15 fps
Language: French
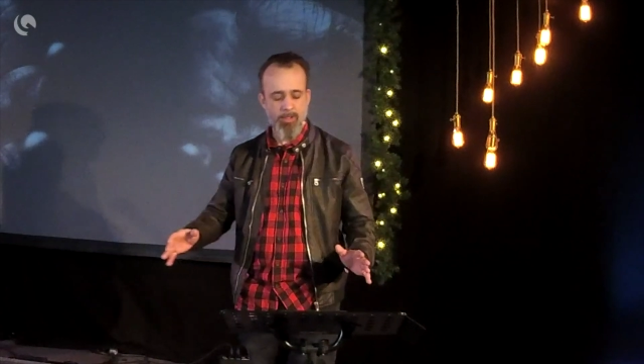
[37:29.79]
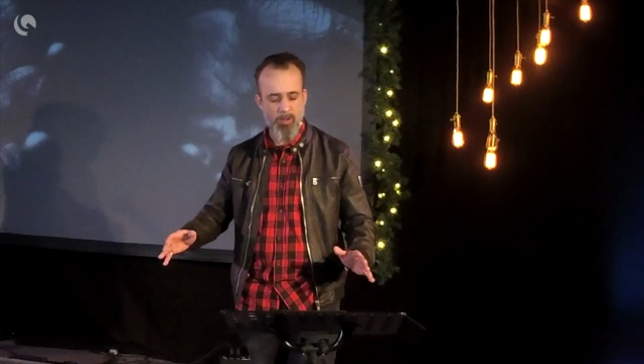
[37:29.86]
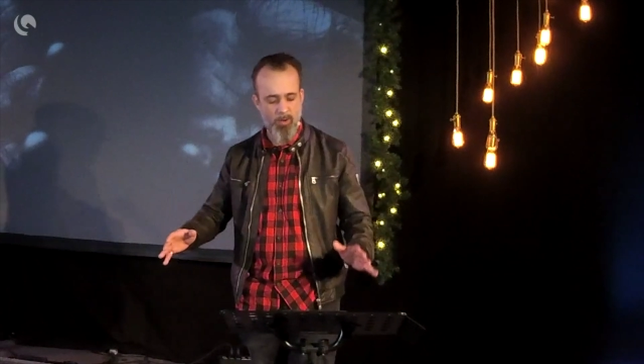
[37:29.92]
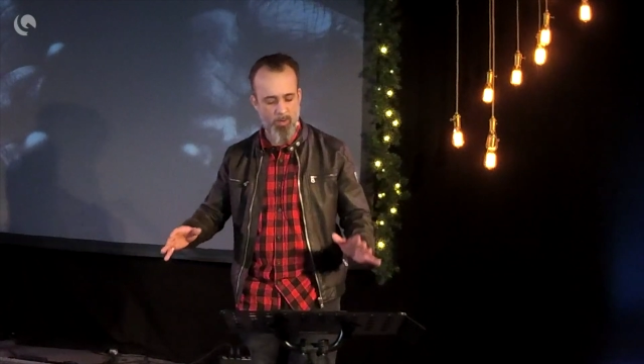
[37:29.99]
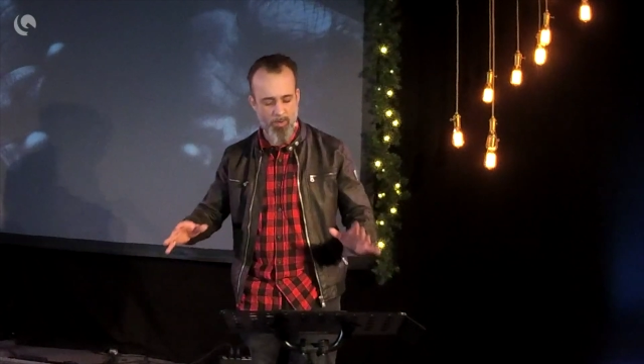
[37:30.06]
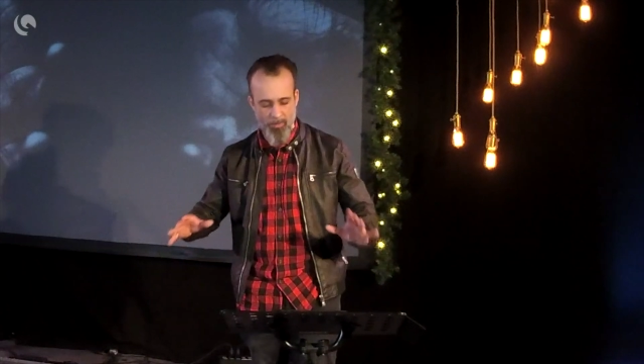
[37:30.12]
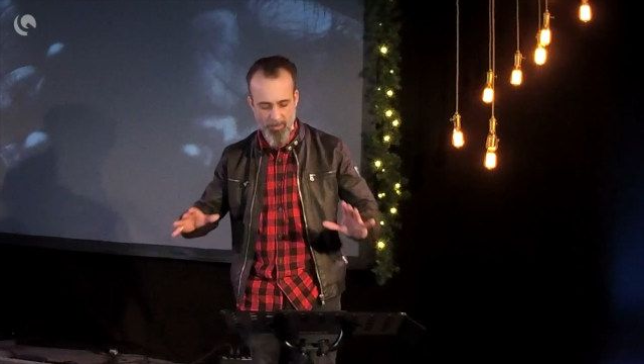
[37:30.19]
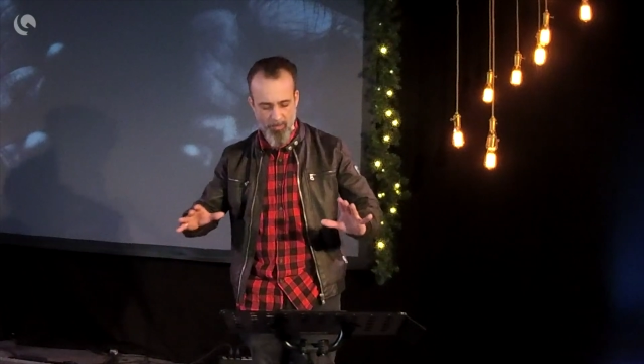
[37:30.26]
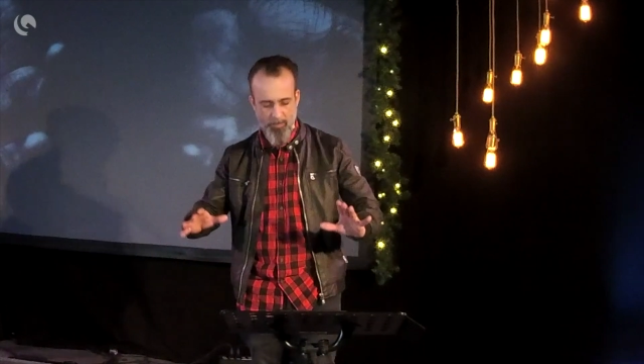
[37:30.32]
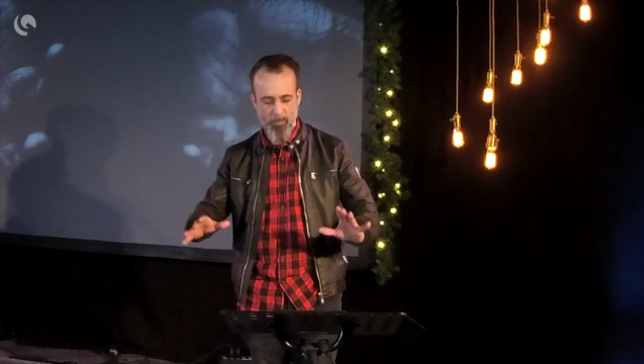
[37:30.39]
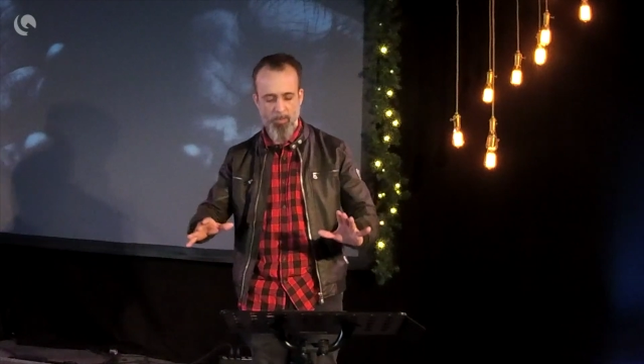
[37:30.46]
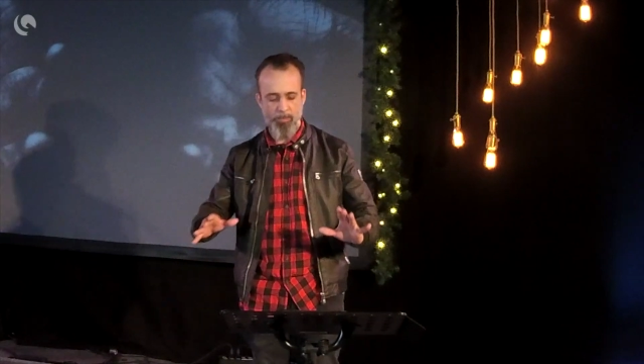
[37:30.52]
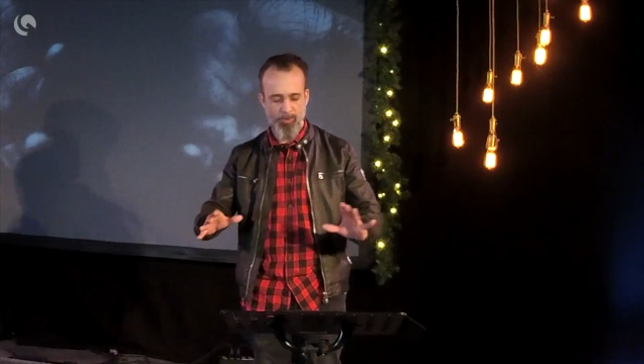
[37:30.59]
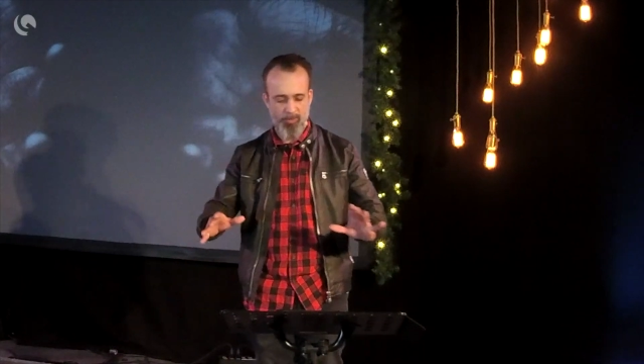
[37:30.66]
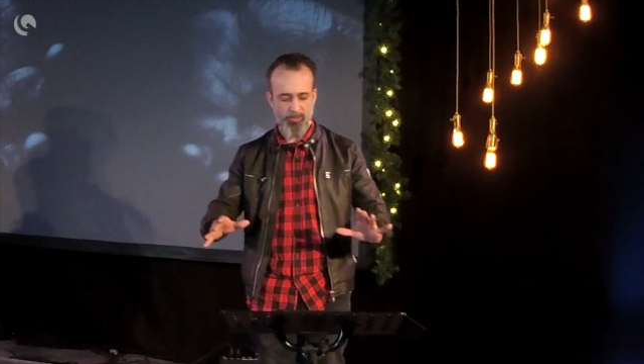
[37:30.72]
on
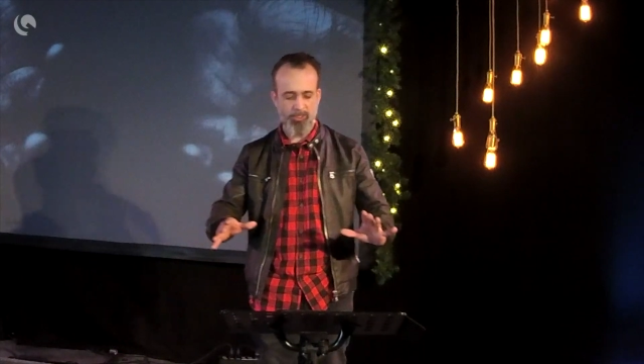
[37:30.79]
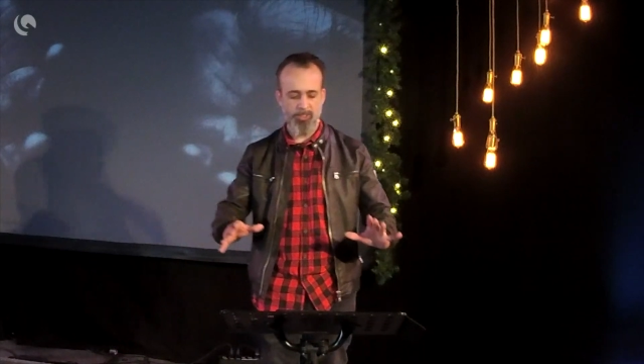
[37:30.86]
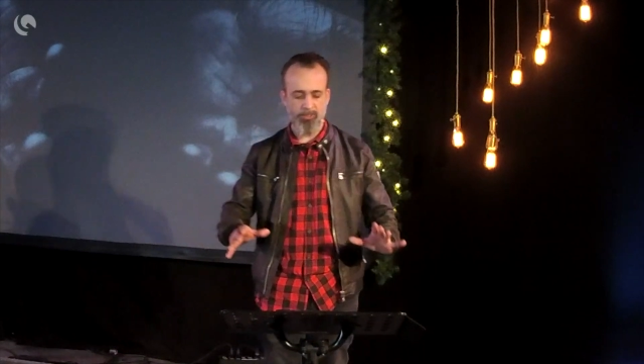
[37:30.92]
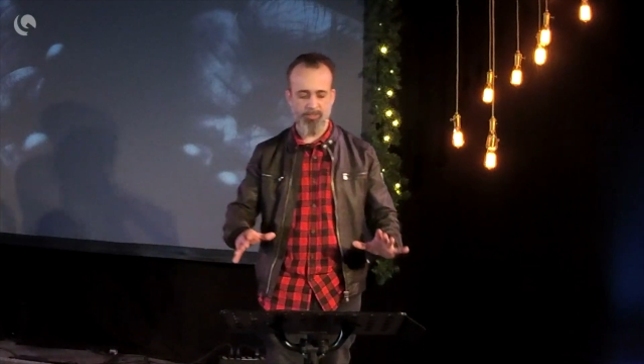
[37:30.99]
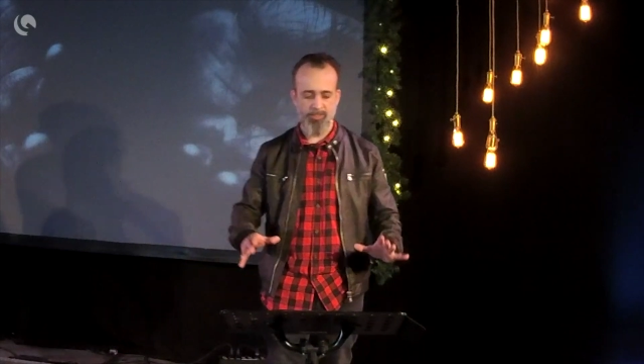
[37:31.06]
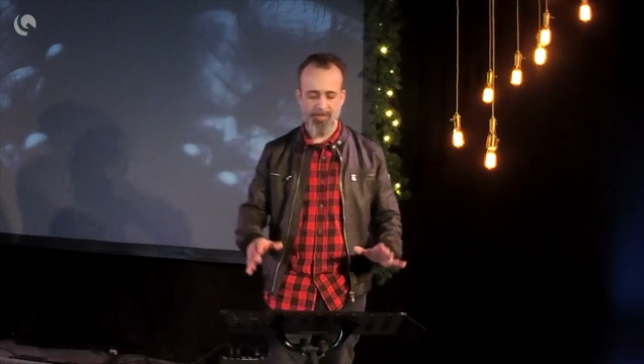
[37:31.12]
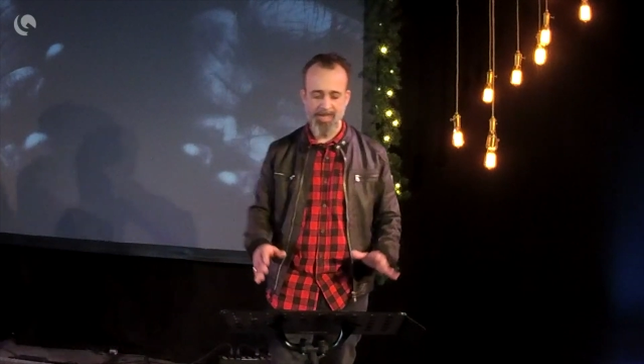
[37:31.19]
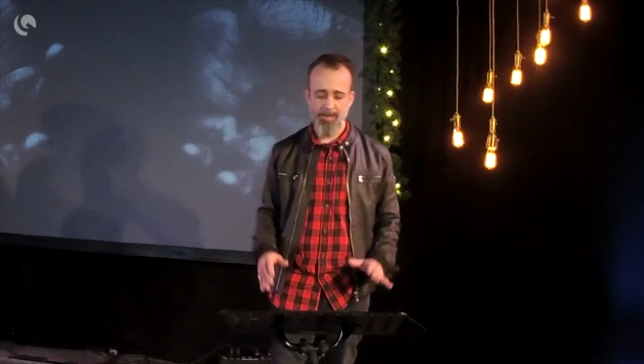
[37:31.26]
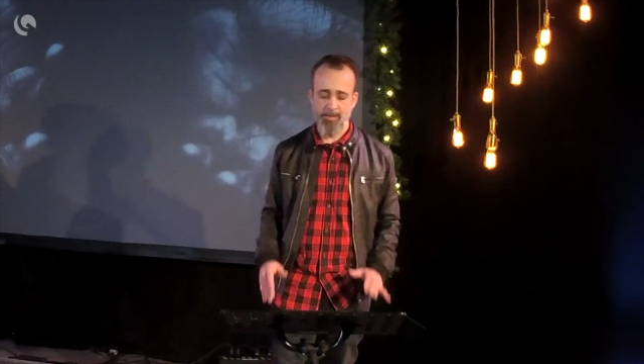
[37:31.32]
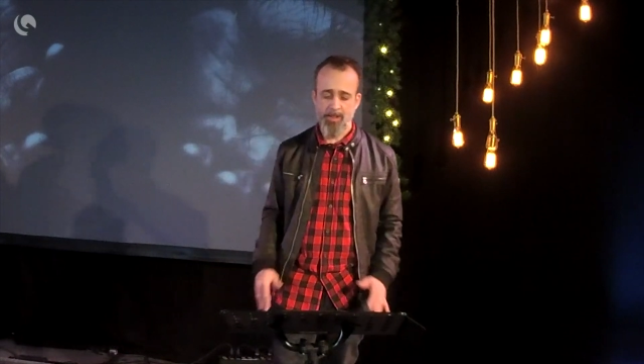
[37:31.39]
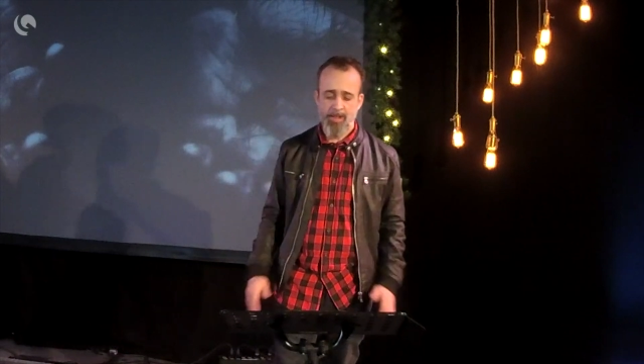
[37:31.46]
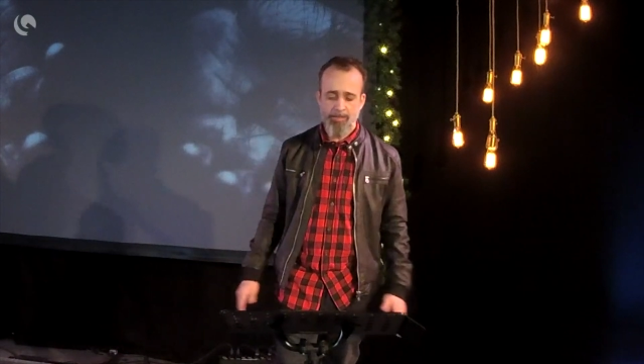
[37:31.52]
peut prendre ce temps-là.